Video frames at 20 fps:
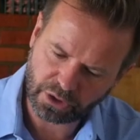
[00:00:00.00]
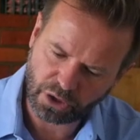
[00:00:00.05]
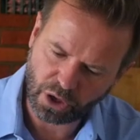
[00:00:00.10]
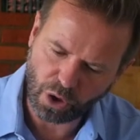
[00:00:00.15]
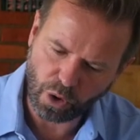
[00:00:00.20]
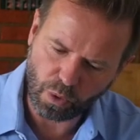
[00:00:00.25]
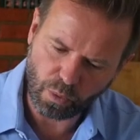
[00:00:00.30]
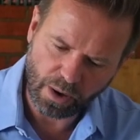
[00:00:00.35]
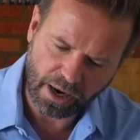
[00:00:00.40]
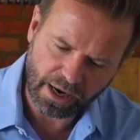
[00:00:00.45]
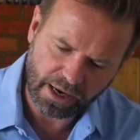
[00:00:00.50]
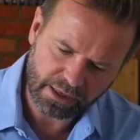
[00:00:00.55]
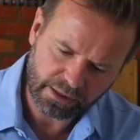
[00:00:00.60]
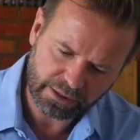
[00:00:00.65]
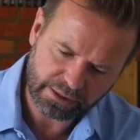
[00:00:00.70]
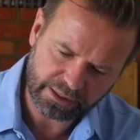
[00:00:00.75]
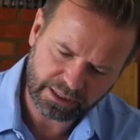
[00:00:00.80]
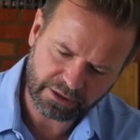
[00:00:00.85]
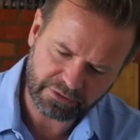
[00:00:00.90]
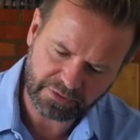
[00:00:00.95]
koła
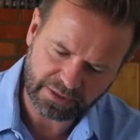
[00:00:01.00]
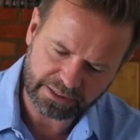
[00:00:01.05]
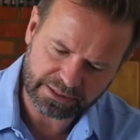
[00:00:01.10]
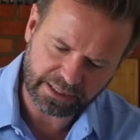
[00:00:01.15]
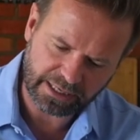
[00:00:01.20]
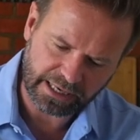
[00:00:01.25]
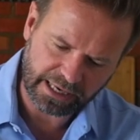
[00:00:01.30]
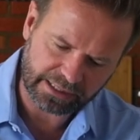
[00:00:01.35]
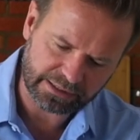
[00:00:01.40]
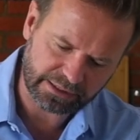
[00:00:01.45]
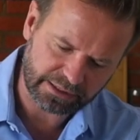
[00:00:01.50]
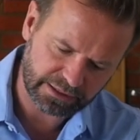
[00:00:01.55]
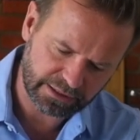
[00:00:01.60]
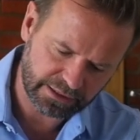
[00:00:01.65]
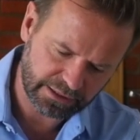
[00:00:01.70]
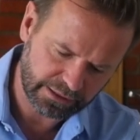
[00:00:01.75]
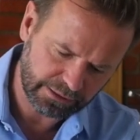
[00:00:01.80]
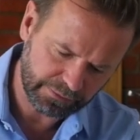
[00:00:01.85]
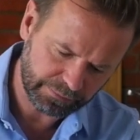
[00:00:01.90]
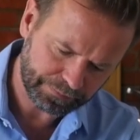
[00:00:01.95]
i
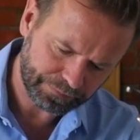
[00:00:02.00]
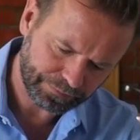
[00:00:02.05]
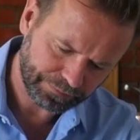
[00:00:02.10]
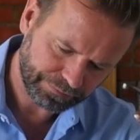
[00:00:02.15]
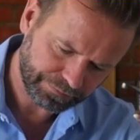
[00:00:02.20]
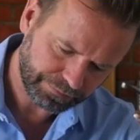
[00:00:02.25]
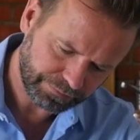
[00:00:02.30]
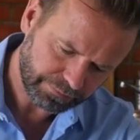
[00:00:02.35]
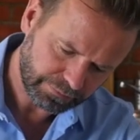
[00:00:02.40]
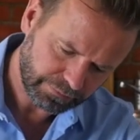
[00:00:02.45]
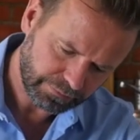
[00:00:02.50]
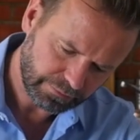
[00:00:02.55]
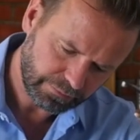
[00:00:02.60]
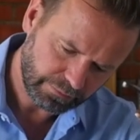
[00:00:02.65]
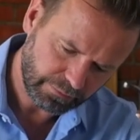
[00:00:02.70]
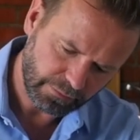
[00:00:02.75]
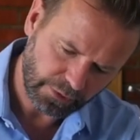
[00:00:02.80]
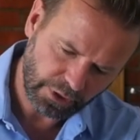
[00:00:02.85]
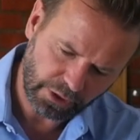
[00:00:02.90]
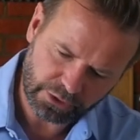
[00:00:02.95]
kwadraty,
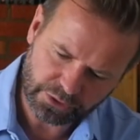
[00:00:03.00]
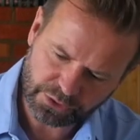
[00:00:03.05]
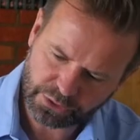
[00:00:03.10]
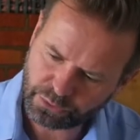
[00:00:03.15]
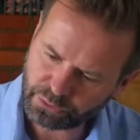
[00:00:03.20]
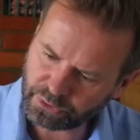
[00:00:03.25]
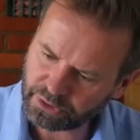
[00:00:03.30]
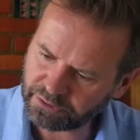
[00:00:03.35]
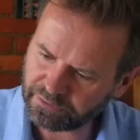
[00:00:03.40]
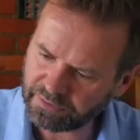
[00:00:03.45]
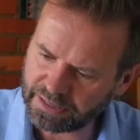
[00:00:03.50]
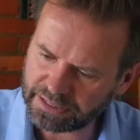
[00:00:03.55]
z których